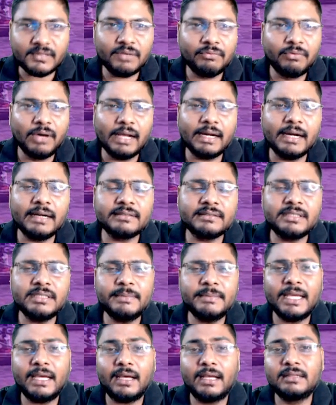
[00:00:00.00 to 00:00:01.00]
वाराणसी
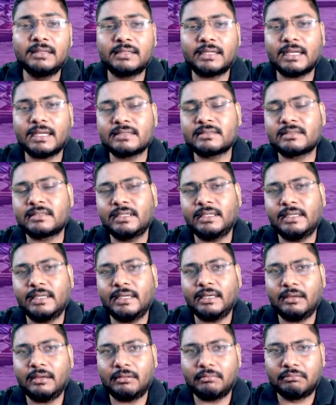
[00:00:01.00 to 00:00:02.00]
में
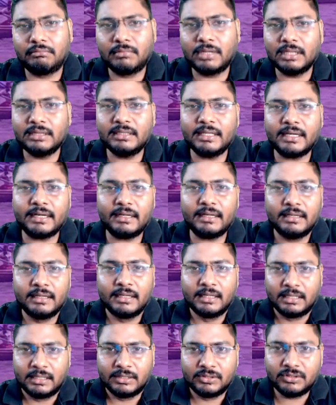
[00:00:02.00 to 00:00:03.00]
अंतर्राष्ट्रीय मंदिर
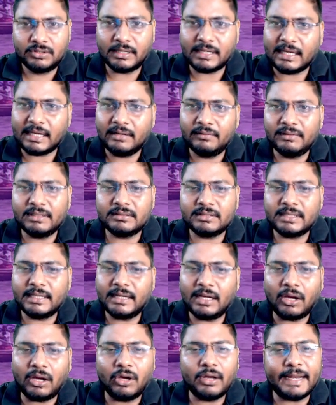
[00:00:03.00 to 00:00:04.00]
जो है
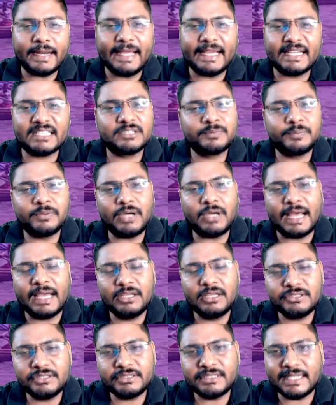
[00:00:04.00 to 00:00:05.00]
कन्वेंशन और एक्सपो
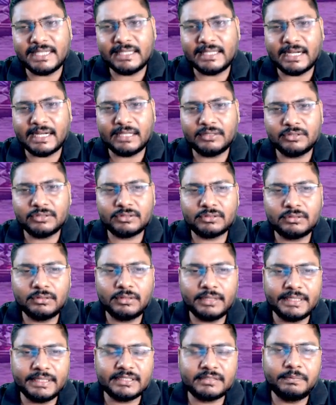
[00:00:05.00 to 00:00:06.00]
आयोजित किया जा रहा है दोस्तों
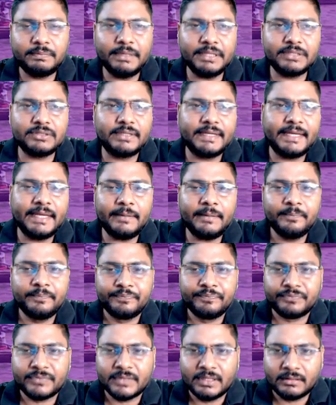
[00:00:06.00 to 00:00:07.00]
इसमें जो है
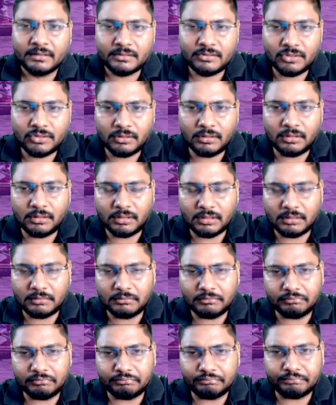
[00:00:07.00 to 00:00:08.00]
जो
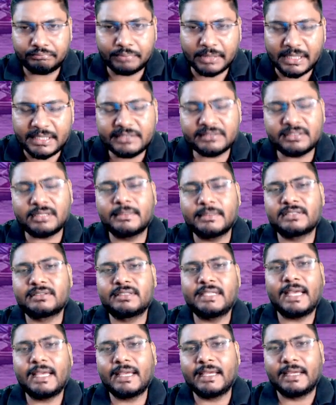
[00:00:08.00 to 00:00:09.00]
बड़ी
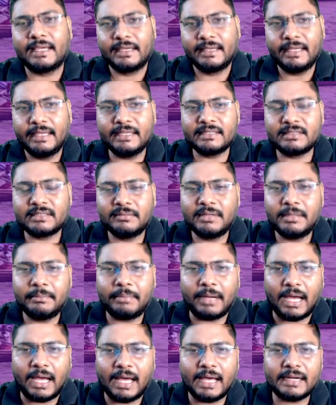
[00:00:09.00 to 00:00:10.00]
समस्या है इस समय
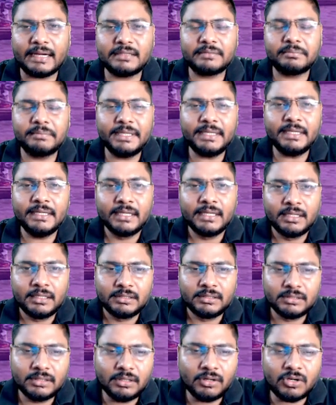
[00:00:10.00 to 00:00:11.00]
भारत में
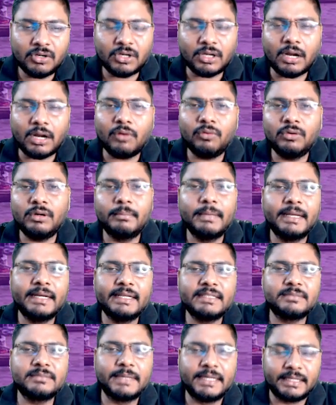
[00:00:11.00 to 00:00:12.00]
वो क्राउड
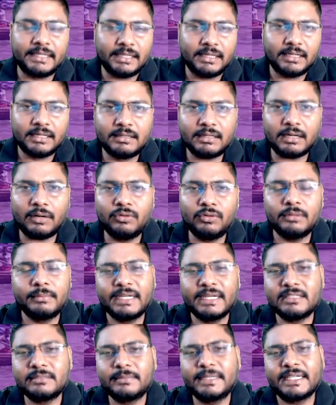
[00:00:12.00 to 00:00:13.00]
मैनेजमेंट क्राउड
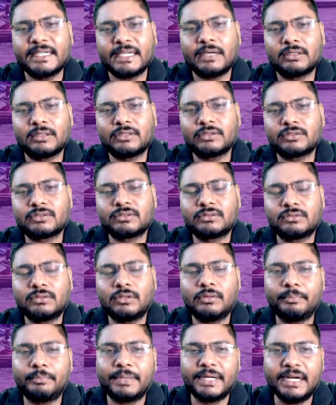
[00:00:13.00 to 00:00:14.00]
मैनेजमेंट क्या होता है
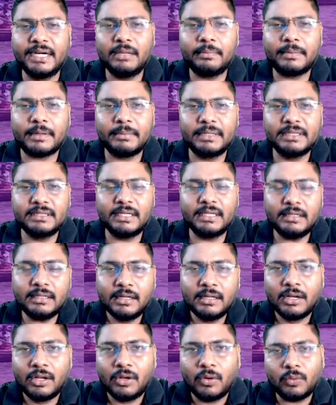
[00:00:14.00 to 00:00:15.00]
दोस्तों भीड़ प्रबंधन
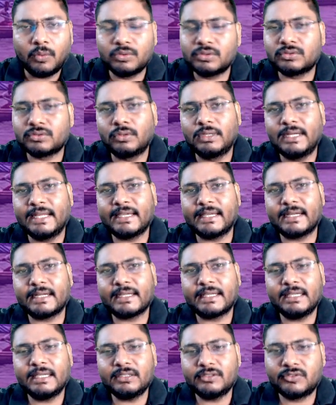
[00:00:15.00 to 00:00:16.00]
उसको लेकर
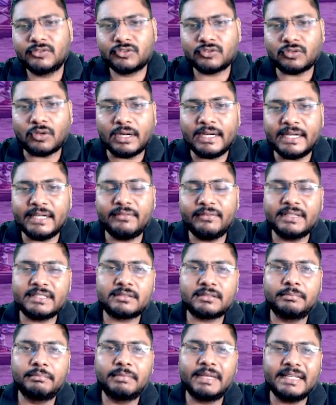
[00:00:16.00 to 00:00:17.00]
के सॉलिड
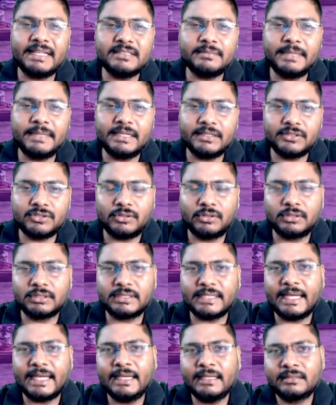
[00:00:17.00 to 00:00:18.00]
वेस्ट मैनेजमेंट जो
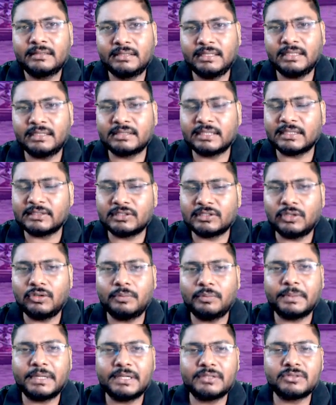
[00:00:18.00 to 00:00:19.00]
होता है तीर्थ
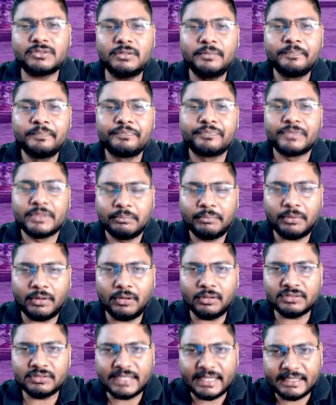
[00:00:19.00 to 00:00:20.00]
स्थलों पर जो
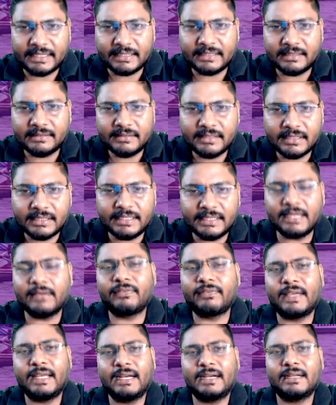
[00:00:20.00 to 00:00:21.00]
बहुत सारी गंदगियां
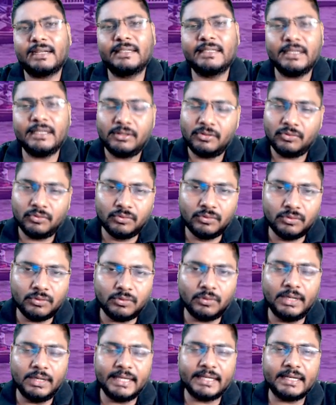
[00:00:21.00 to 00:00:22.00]
फैल रही हैं
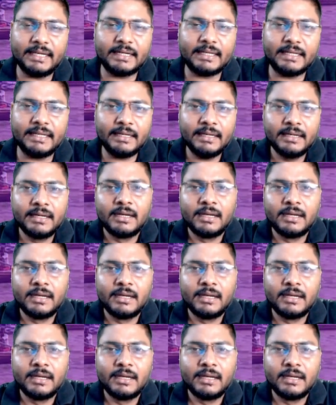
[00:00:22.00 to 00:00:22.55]
उनको लेकर के